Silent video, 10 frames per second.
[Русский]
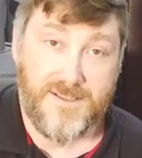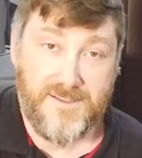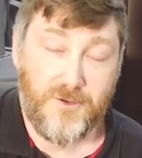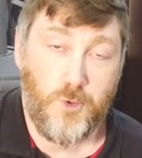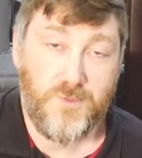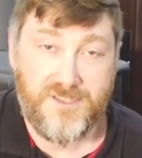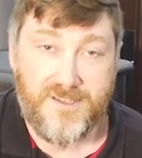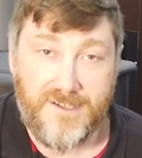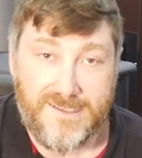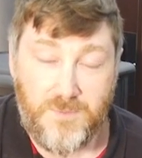
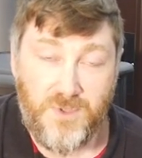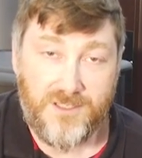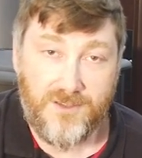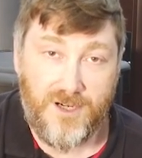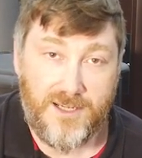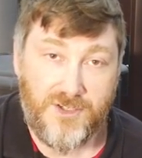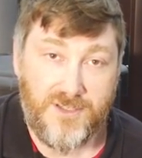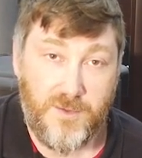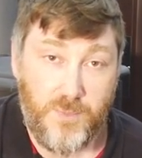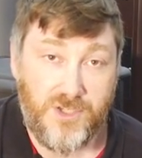Знакомьтесь,
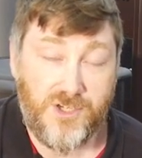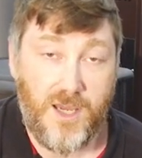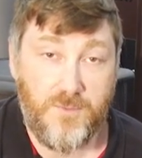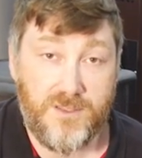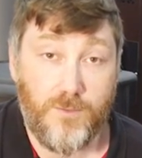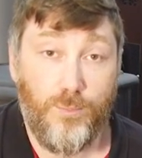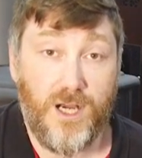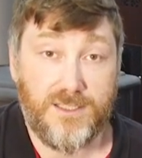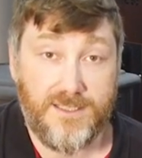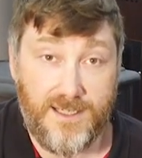отопительно-варочная печь-камин
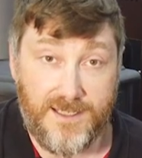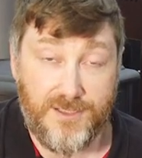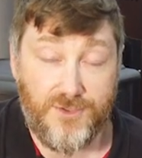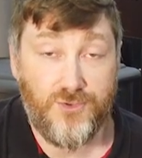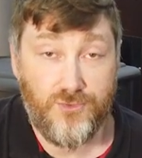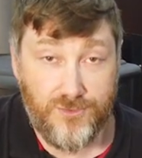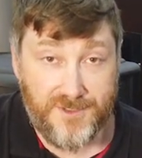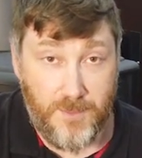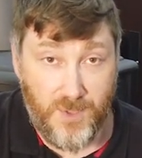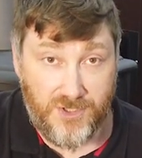«Бахта»,
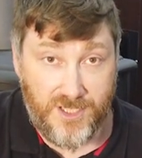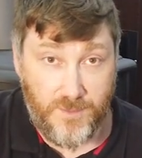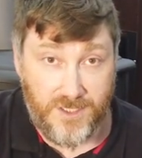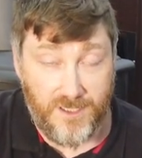чугунная печь-камин,